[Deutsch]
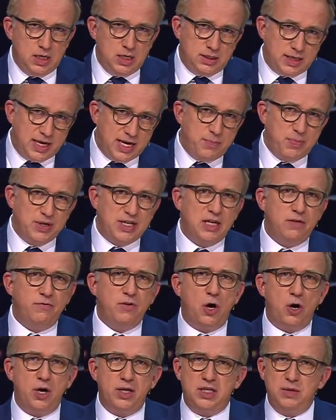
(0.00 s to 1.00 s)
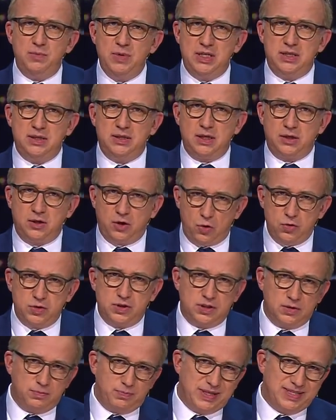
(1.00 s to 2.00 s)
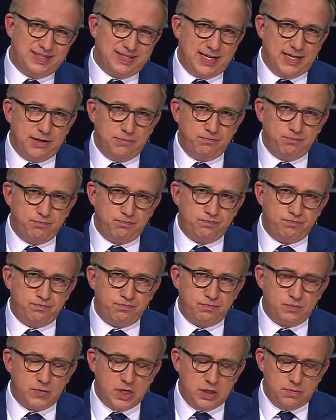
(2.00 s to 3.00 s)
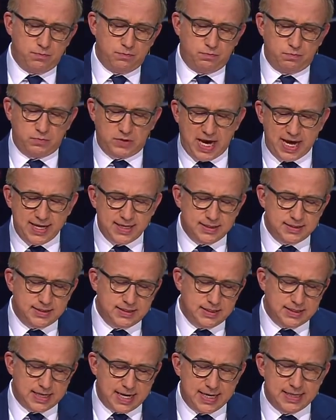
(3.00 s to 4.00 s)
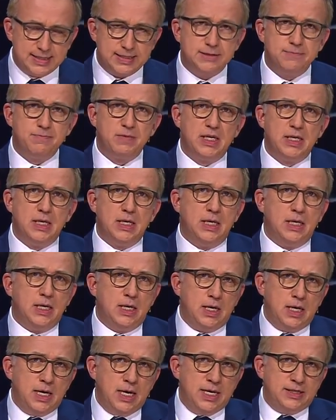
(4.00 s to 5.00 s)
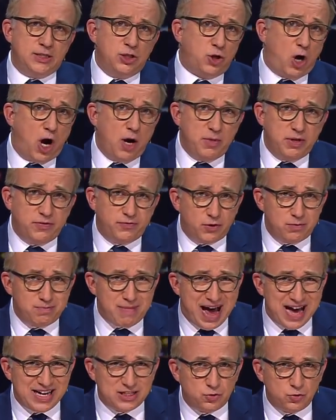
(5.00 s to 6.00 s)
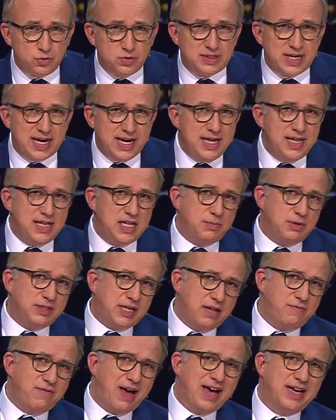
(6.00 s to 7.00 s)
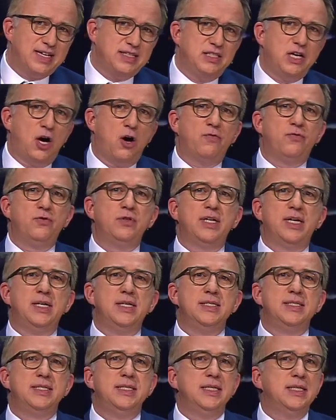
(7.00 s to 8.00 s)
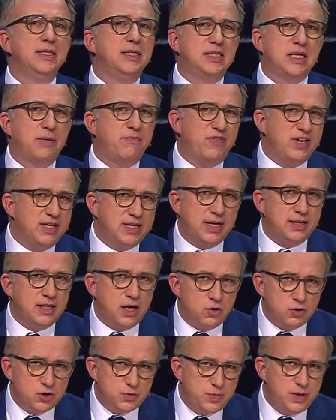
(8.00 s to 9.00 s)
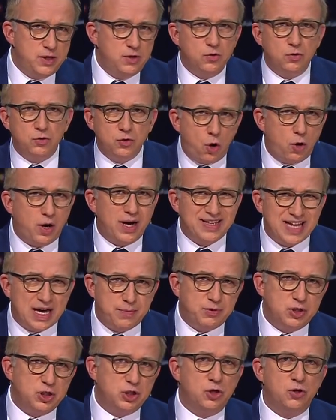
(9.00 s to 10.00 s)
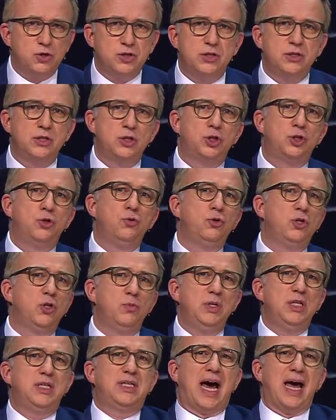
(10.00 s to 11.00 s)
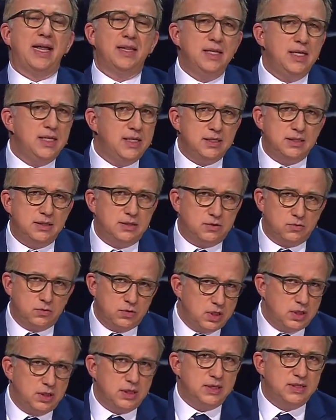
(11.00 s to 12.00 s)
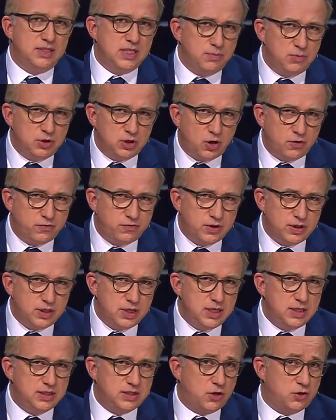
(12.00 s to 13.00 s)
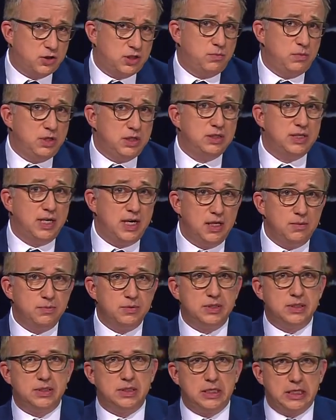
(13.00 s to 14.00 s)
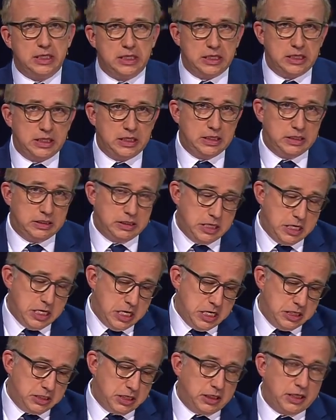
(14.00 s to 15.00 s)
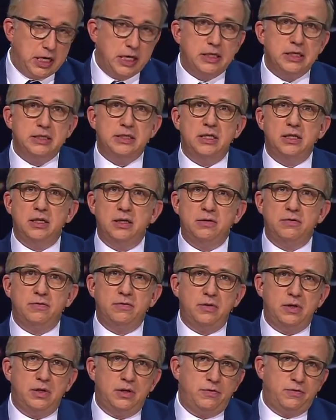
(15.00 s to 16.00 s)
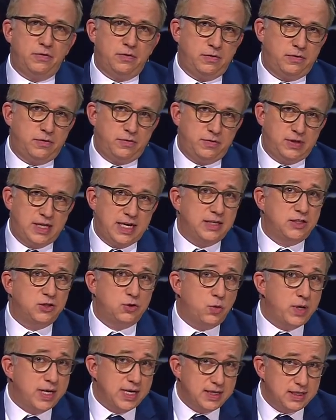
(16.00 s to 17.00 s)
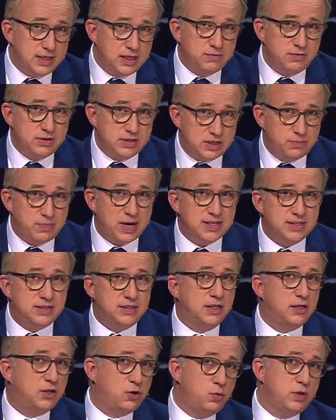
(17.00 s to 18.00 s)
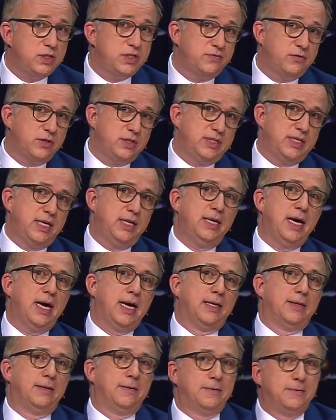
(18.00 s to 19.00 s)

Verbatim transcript: Daher beginnen wir heute mit der größten Partei. Ja. Kennen Sie das? Sie träumen von Macht und Geld, aber dann wachen Sie auf und realisieren, ich habe weder eine Ausbildung noch ein abgeschlossenes Studium, ich kann nichts und interessiere mich auch für nichts außer mich selbst. Ja dann geht es Ihnen äh, vielleicht so ähnlich wie Sebastian Kurz vor zehn Jahren.